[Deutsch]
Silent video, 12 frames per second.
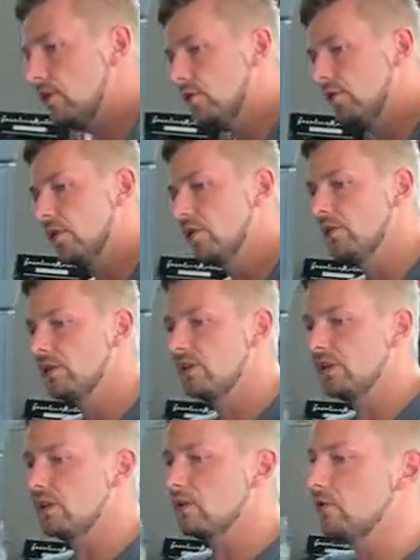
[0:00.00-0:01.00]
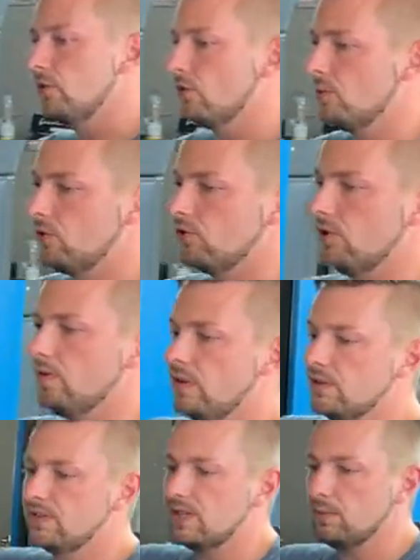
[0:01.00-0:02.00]
oben könnt ihr dann auch nochmal
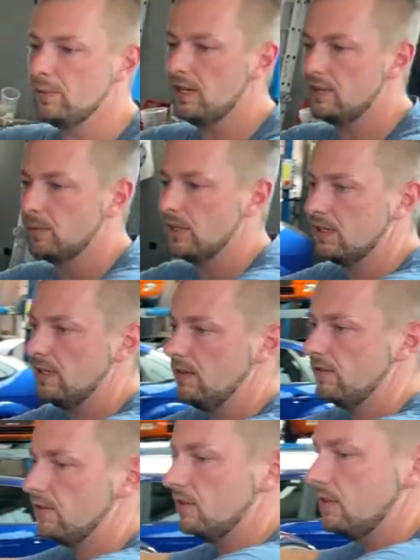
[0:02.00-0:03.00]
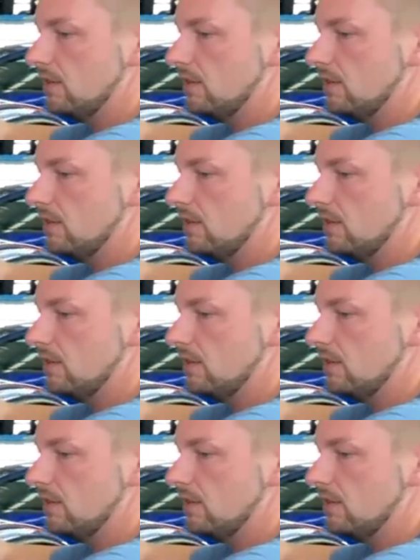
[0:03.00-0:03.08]
schauen aus der Perspektive.